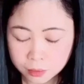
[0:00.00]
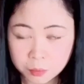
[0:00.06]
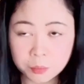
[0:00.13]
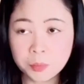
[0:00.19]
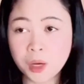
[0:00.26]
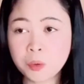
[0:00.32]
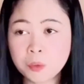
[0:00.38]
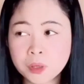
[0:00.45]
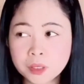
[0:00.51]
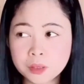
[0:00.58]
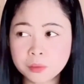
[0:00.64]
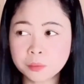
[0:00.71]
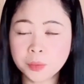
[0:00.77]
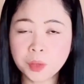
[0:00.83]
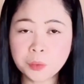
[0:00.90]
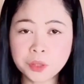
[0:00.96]

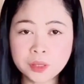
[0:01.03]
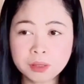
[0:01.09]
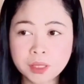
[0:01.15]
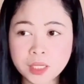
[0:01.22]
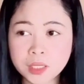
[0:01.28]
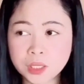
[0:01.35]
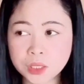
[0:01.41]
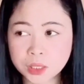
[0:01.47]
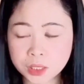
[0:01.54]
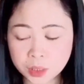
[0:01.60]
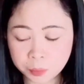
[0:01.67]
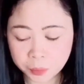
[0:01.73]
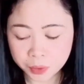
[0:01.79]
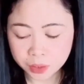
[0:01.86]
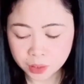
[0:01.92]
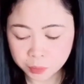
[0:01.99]
bawat, bawat night
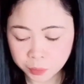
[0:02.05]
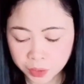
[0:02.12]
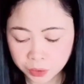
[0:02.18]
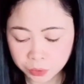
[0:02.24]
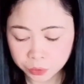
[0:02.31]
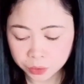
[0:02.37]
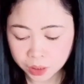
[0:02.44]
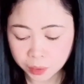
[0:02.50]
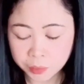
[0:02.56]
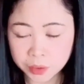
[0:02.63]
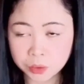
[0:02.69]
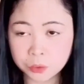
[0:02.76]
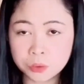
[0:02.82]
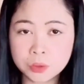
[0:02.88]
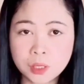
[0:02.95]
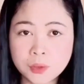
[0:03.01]
shift is meron kaming
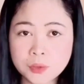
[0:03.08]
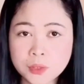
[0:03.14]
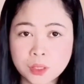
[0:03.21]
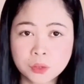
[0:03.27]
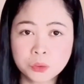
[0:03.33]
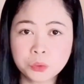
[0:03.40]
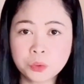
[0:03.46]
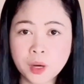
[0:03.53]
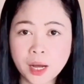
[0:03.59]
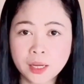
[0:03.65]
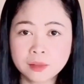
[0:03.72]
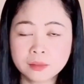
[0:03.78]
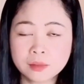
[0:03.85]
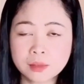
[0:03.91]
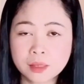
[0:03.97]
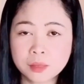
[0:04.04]
2,200
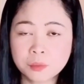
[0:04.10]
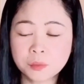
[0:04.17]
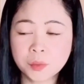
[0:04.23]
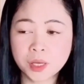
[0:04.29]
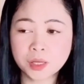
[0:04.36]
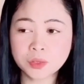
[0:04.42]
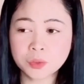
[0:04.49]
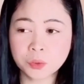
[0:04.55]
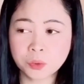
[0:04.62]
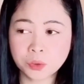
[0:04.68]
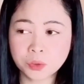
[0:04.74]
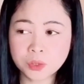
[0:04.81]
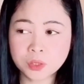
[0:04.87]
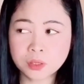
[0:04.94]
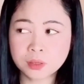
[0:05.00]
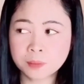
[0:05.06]

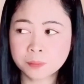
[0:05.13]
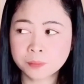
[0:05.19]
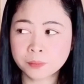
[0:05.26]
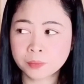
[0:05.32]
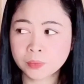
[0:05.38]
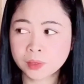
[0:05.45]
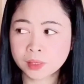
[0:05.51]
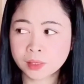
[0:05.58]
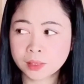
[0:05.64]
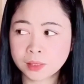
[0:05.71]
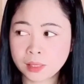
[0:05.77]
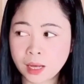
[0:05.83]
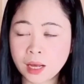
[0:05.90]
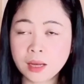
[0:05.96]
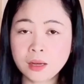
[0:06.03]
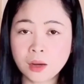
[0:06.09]
pesos
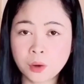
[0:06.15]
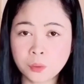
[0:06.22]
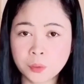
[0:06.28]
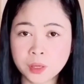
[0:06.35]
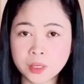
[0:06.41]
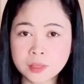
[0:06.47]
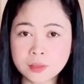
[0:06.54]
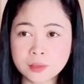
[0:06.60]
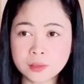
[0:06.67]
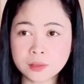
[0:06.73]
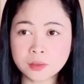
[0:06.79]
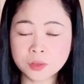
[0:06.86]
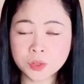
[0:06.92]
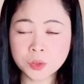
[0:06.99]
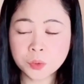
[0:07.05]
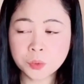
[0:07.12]
na
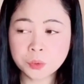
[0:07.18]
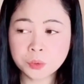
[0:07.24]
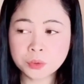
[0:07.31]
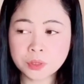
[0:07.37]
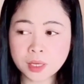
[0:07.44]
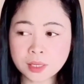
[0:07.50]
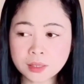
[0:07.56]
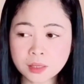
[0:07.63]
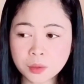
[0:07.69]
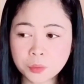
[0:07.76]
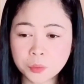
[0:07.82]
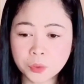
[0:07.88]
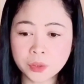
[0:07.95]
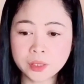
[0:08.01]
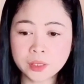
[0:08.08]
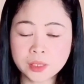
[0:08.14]
allowance. So, sa isang
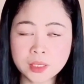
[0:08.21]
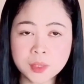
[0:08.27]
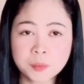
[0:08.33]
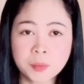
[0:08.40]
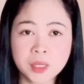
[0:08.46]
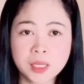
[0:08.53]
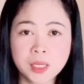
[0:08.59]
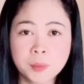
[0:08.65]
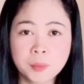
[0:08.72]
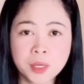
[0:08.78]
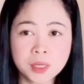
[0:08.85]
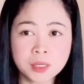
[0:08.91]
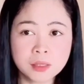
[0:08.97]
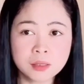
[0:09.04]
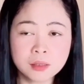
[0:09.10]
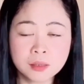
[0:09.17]
buwan is may
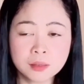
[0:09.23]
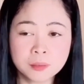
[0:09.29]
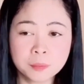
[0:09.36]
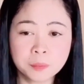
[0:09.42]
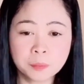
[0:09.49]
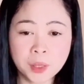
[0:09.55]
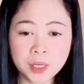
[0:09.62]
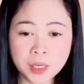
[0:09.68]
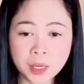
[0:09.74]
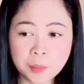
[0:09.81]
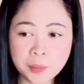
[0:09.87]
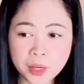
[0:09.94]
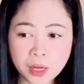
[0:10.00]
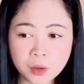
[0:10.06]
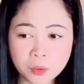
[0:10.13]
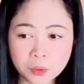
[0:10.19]
limang
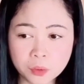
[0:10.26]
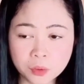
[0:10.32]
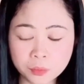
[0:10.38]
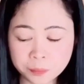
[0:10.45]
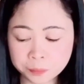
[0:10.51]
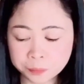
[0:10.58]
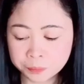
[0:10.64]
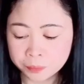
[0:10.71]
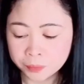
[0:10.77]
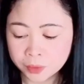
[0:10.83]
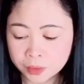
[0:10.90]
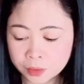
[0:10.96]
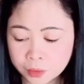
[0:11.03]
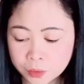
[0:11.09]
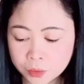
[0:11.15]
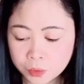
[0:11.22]
panggabi ako.
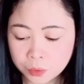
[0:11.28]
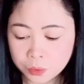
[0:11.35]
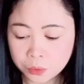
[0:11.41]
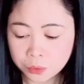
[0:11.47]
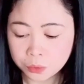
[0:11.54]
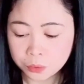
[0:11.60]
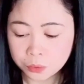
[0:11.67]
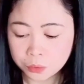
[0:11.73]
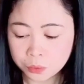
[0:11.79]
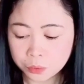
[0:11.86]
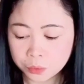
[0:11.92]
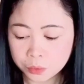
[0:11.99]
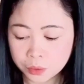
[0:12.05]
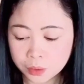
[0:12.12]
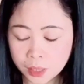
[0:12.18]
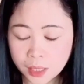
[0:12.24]
So,
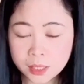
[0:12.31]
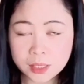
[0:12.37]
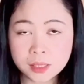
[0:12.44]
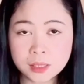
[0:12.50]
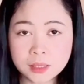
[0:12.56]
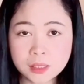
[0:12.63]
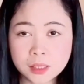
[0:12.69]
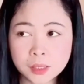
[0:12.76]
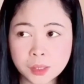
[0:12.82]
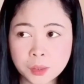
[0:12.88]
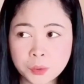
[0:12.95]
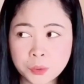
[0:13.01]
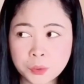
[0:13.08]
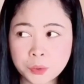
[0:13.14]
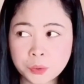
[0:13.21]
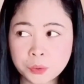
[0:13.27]
ang kinikita
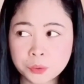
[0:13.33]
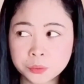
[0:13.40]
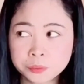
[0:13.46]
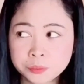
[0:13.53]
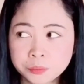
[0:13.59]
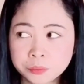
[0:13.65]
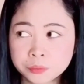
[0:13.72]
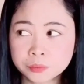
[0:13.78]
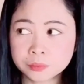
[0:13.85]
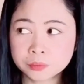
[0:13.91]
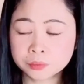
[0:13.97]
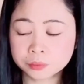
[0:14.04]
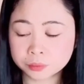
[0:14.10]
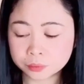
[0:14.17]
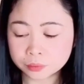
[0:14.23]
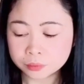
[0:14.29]
kong
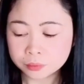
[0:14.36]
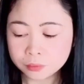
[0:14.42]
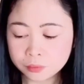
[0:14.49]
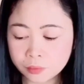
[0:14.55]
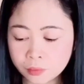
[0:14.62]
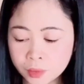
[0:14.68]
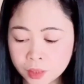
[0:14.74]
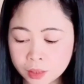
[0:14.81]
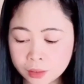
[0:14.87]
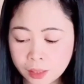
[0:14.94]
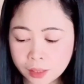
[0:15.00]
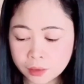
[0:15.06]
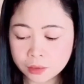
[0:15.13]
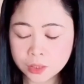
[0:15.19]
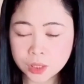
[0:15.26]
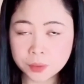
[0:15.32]

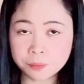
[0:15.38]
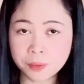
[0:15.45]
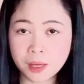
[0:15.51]
night shift